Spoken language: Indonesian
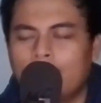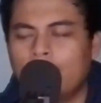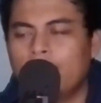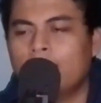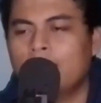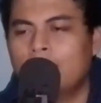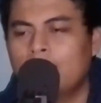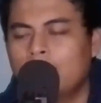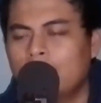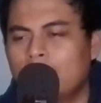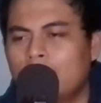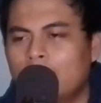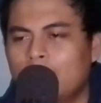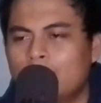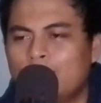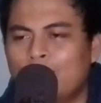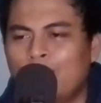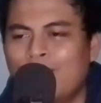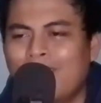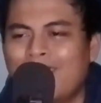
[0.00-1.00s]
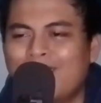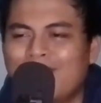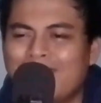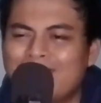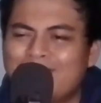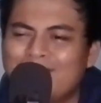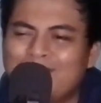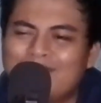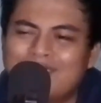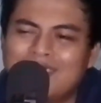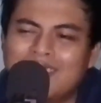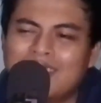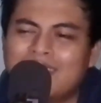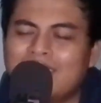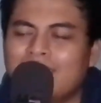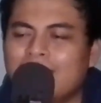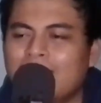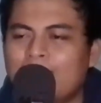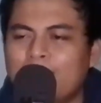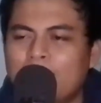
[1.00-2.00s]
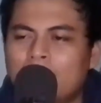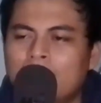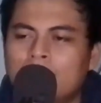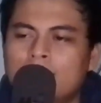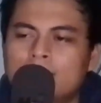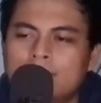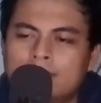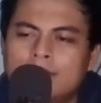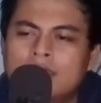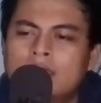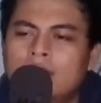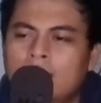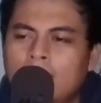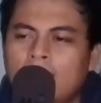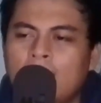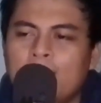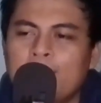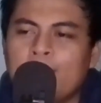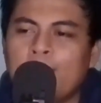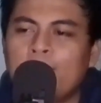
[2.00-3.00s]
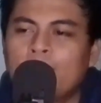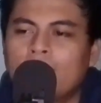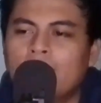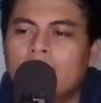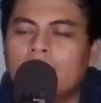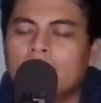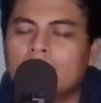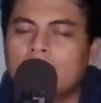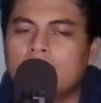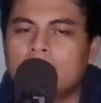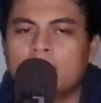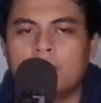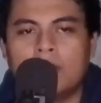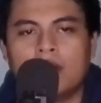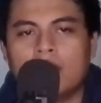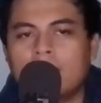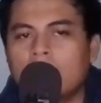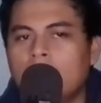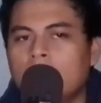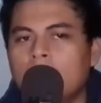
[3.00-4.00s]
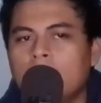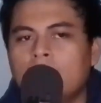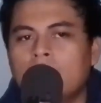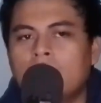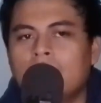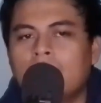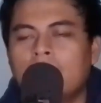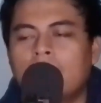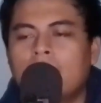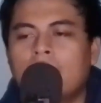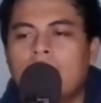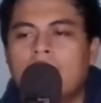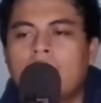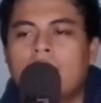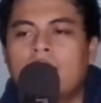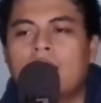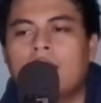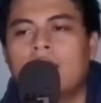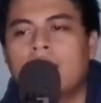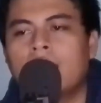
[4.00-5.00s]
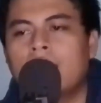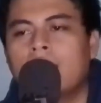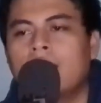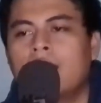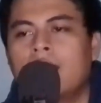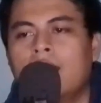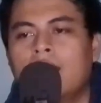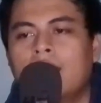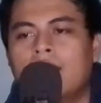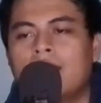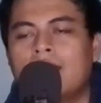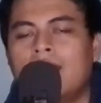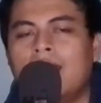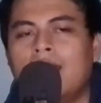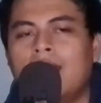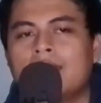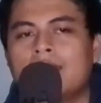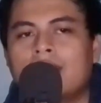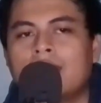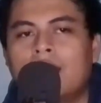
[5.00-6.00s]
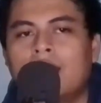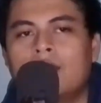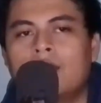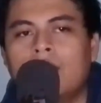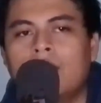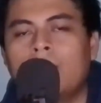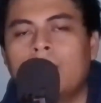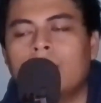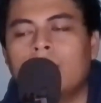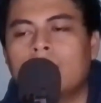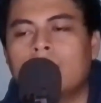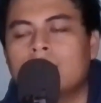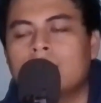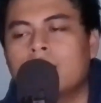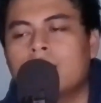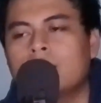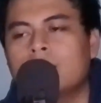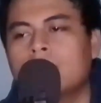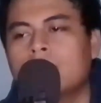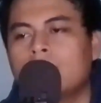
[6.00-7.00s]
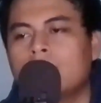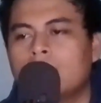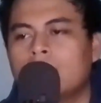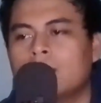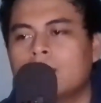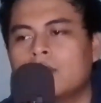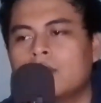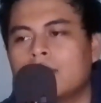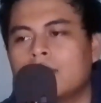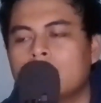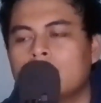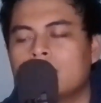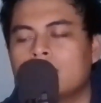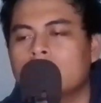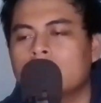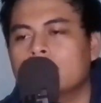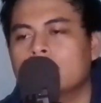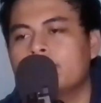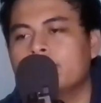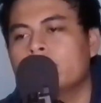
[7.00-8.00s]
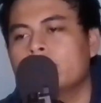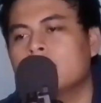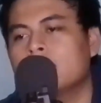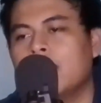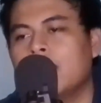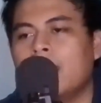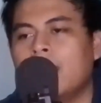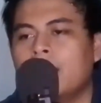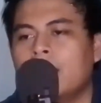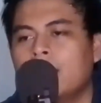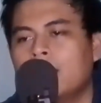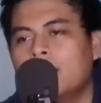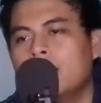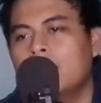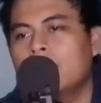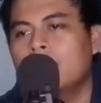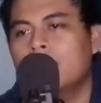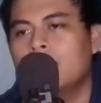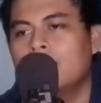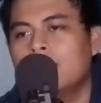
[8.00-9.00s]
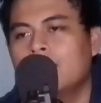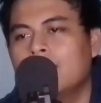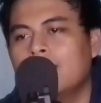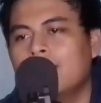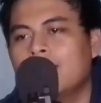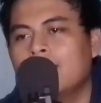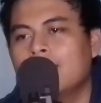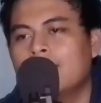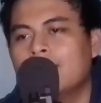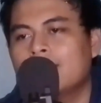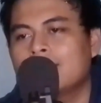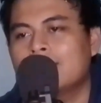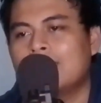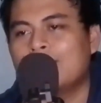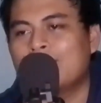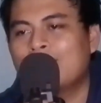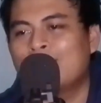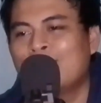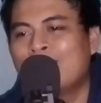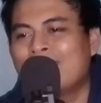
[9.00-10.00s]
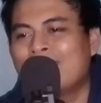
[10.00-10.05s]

waifu dua waifu gue karena emang popularitas mereka emang gak terlalu apa ya gak terlalu tinggi mungkin but ya tapi gue